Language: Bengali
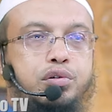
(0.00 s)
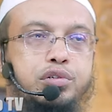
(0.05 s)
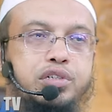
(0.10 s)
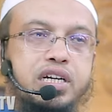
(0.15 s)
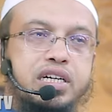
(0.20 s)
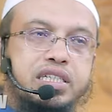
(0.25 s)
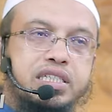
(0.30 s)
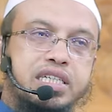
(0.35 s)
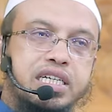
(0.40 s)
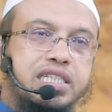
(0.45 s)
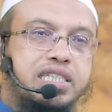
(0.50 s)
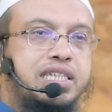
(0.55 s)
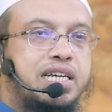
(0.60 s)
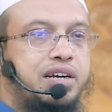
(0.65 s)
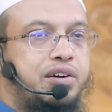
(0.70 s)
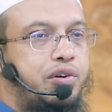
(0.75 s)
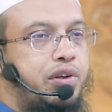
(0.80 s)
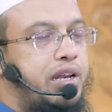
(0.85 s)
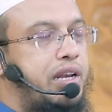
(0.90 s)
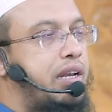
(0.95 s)
খোঁজার চেষ্টা
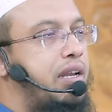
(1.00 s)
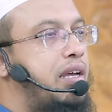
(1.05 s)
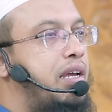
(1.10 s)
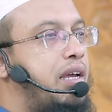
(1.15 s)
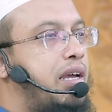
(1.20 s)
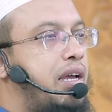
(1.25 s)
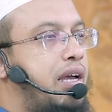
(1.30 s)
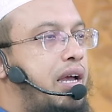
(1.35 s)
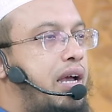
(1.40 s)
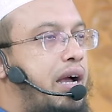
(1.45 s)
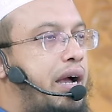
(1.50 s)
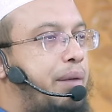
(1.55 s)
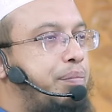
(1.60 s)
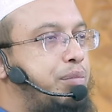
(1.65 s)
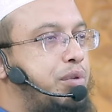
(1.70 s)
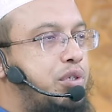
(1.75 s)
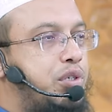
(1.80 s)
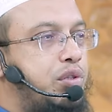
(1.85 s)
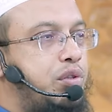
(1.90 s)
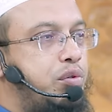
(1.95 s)
করেন
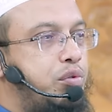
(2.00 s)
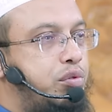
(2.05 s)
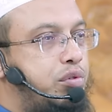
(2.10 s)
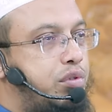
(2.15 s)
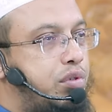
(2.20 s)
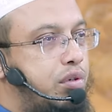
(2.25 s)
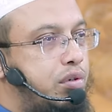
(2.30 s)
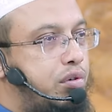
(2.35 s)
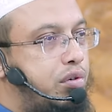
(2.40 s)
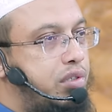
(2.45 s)
আপনি শুধু উত্তর